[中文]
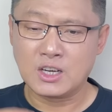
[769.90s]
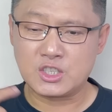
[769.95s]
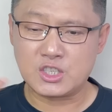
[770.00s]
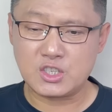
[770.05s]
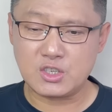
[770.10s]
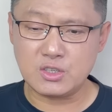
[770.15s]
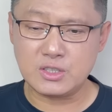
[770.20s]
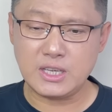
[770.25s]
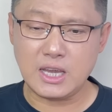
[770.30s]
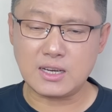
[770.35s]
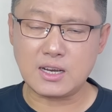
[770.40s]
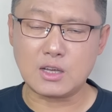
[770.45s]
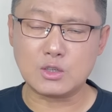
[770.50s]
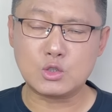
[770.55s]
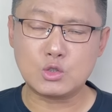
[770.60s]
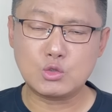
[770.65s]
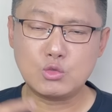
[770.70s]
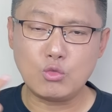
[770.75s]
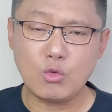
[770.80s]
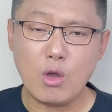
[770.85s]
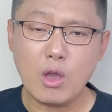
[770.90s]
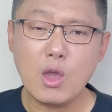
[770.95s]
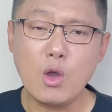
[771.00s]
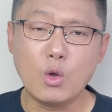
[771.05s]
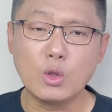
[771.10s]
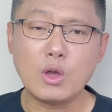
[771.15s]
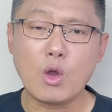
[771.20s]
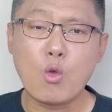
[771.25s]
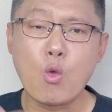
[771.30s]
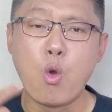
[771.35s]
世界上所
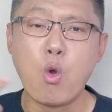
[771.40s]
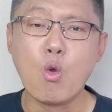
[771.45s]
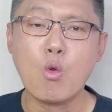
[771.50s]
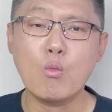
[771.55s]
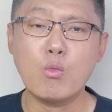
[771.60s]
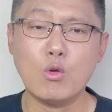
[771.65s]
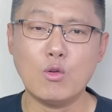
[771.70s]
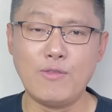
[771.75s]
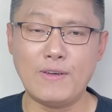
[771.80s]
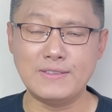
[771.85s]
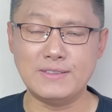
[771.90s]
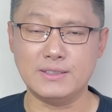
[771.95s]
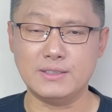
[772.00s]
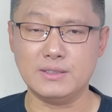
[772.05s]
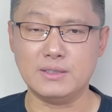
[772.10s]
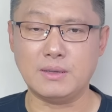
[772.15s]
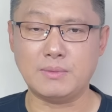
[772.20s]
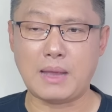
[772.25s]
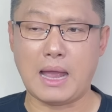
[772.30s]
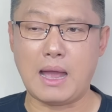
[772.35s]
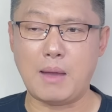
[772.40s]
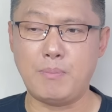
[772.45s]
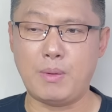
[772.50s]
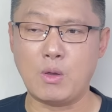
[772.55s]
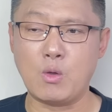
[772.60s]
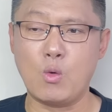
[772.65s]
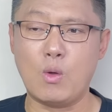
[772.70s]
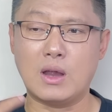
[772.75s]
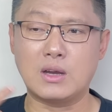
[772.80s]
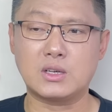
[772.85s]
有的恐怖分子啊，
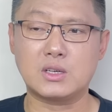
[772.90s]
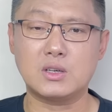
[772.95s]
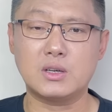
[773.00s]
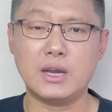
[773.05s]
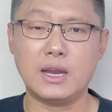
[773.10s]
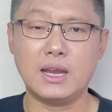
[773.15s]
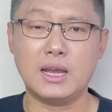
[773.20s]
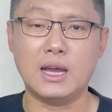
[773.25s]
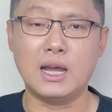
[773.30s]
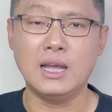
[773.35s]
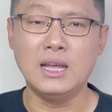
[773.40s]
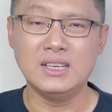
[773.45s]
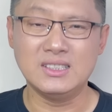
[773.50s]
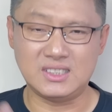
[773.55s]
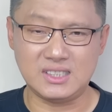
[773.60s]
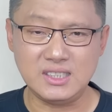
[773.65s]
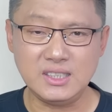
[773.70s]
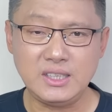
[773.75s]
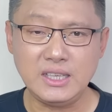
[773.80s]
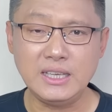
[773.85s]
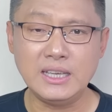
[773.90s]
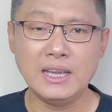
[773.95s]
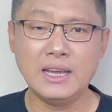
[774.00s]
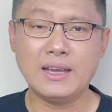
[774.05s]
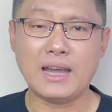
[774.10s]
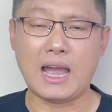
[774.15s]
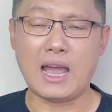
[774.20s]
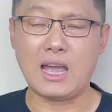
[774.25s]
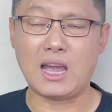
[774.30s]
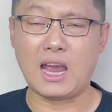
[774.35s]
甭管是这个基地
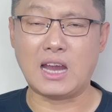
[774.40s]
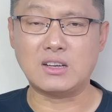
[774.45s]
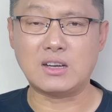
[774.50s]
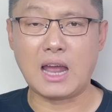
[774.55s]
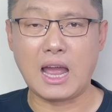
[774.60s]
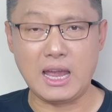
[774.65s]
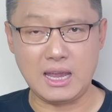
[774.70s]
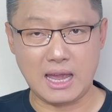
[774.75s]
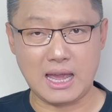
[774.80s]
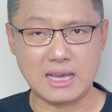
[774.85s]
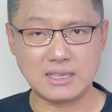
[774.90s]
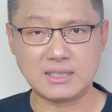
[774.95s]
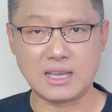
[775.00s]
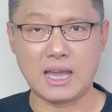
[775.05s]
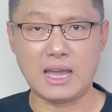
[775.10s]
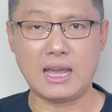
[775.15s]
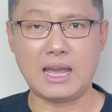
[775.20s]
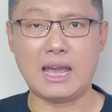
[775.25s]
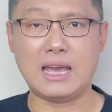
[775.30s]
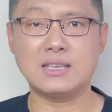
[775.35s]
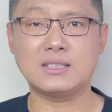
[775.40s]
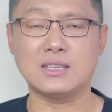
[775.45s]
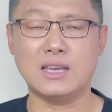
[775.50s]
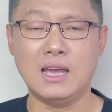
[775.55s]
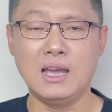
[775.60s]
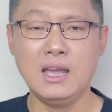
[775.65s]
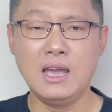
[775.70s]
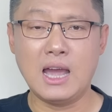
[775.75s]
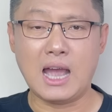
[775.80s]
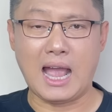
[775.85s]
啊，还是 ISIS，
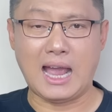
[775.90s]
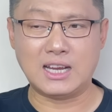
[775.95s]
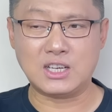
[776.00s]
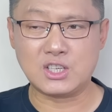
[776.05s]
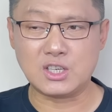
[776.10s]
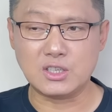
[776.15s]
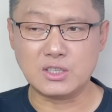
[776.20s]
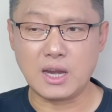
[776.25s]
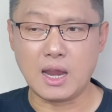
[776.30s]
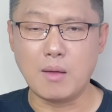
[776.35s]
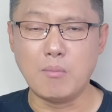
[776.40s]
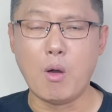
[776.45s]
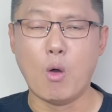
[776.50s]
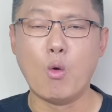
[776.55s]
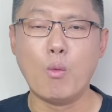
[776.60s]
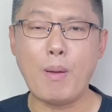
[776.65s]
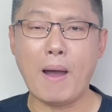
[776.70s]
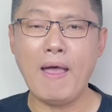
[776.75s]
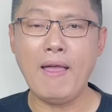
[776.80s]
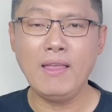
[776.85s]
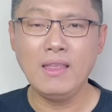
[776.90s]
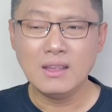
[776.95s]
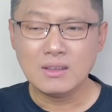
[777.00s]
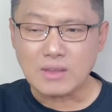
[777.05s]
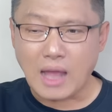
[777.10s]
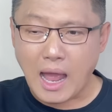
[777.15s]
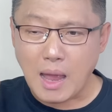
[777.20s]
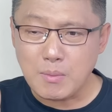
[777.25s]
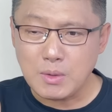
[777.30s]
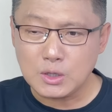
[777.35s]
还是这个某班，
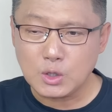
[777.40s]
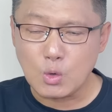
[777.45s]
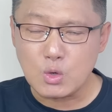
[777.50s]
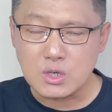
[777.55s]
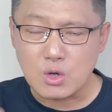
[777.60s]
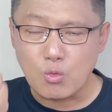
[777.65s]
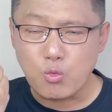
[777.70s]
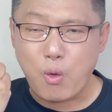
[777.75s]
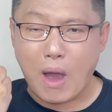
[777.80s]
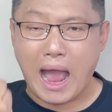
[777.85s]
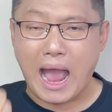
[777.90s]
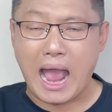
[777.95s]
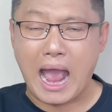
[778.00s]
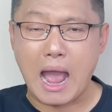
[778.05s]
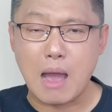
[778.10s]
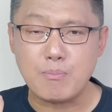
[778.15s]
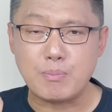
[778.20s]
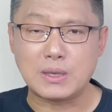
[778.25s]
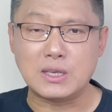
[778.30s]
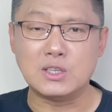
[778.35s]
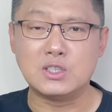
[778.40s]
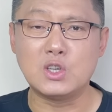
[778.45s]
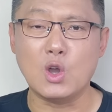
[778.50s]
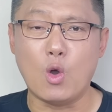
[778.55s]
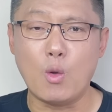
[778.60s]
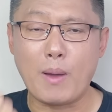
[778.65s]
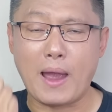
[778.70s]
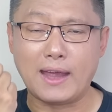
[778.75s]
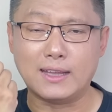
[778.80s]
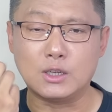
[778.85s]
他们都是瓦哈比
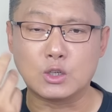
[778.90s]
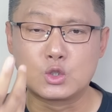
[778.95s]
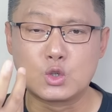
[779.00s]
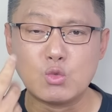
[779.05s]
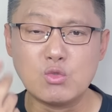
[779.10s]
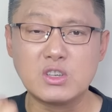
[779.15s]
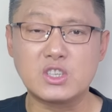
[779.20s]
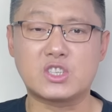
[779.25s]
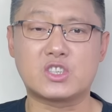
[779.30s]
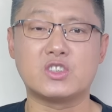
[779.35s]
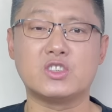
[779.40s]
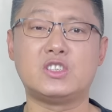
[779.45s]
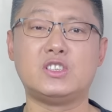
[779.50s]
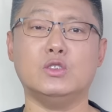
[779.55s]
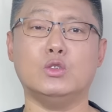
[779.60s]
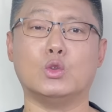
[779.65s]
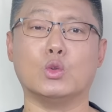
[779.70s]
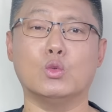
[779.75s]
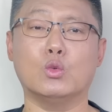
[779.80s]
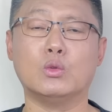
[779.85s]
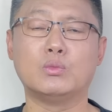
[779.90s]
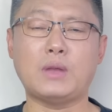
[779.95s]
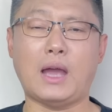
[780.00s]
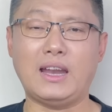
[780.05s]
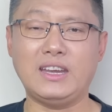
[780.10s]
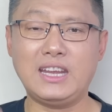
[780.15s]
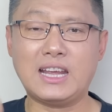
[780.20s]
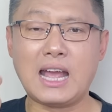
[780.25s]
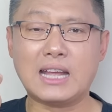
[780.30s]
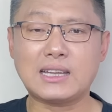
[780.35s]
教派的忠实信徒啊。
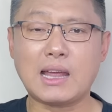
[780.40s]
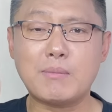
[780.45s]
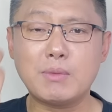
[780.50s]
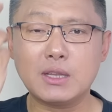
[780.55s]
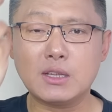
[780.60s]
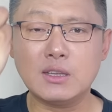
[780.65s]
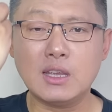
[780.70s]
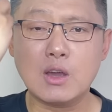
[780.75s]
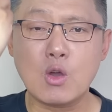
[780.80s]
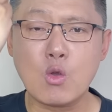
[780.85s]
你看他们的一